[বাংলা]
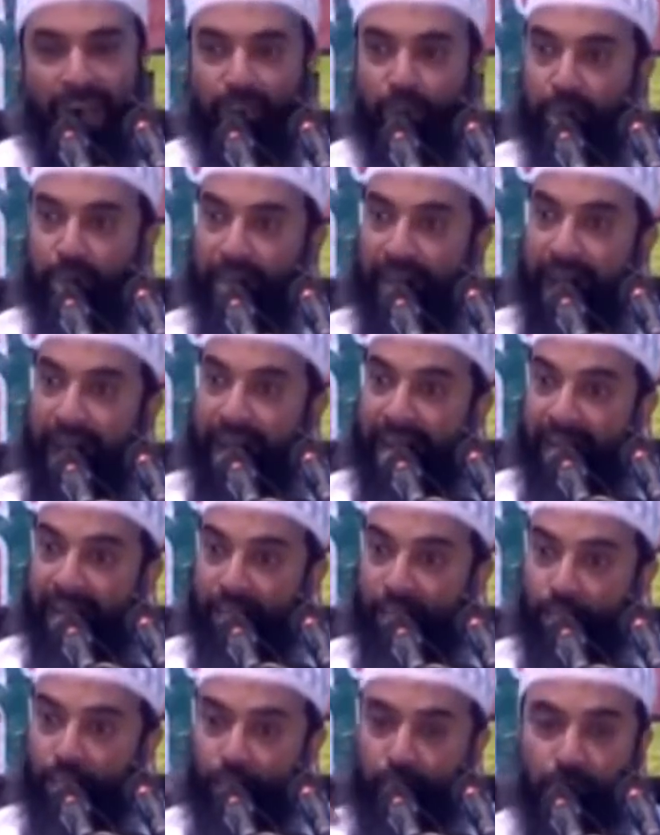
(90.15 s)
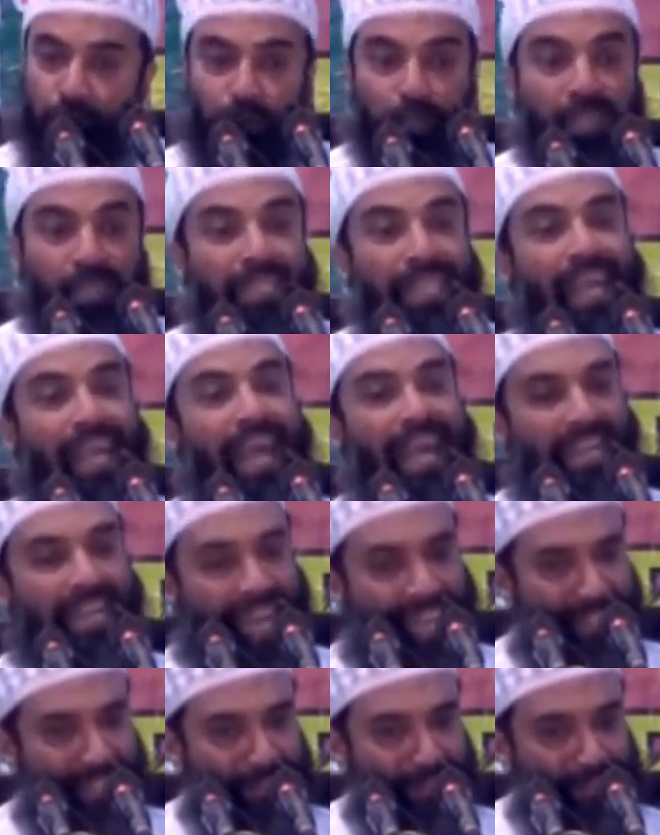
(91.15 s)
যদি আনন্দ ফুর্তিতে
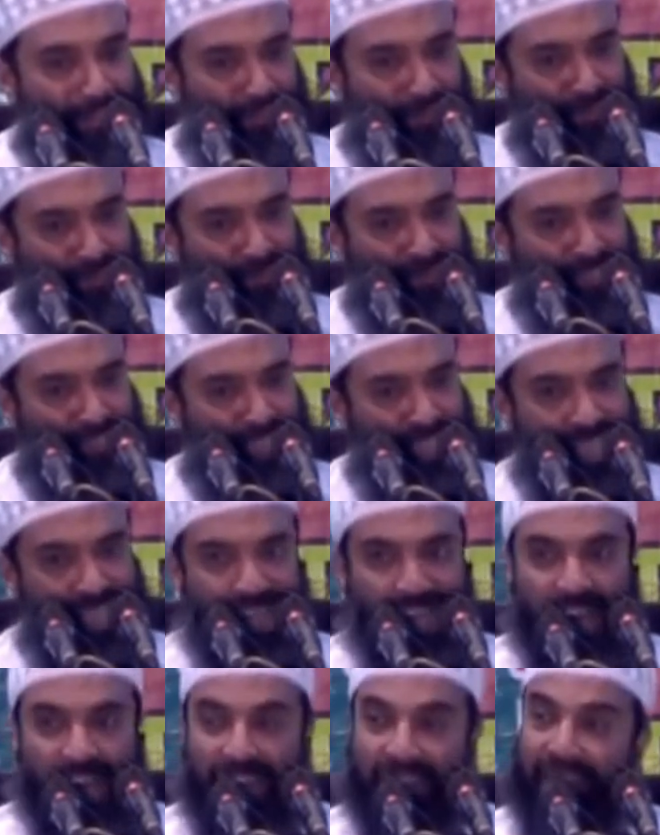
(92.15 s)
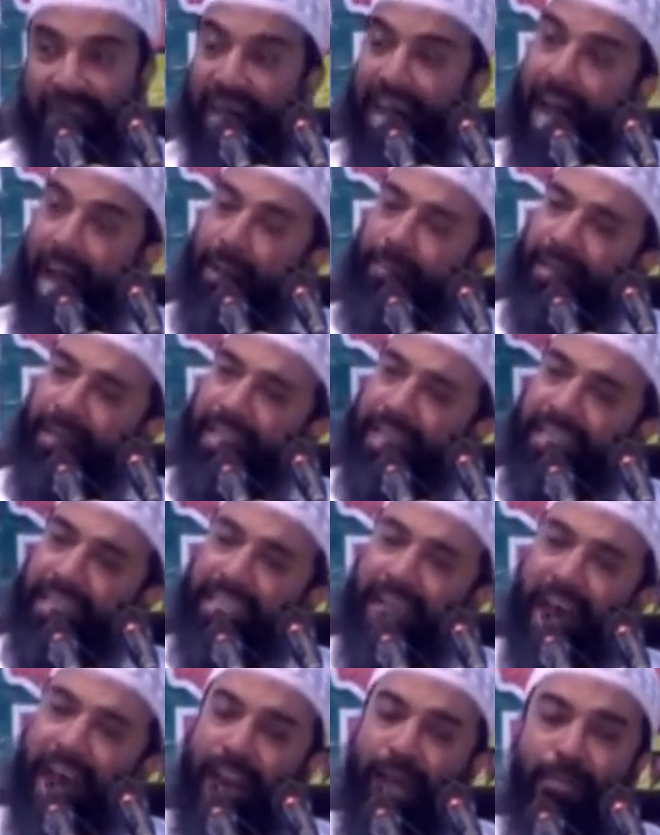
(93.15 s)
কাটায় তাহলে আমাদের
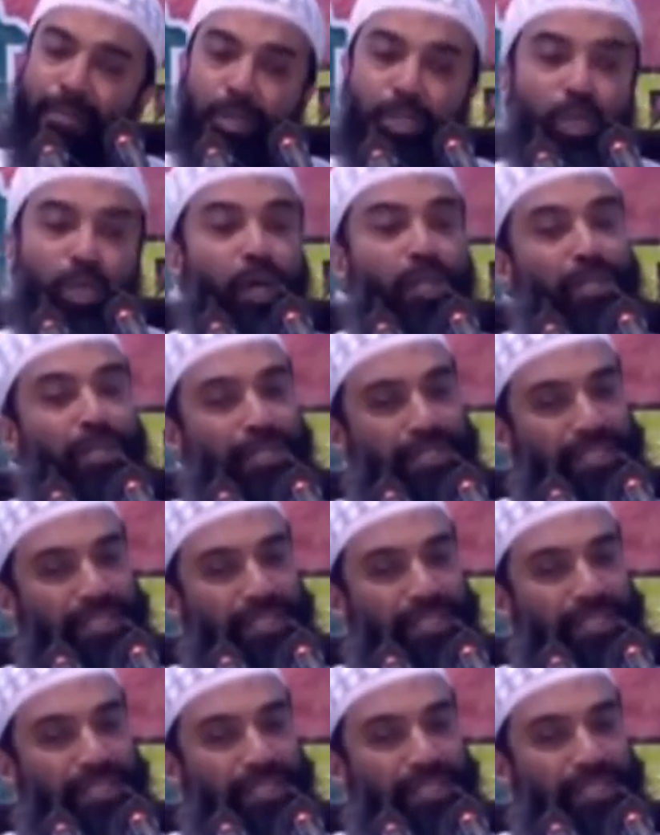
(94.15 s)
সারা বছর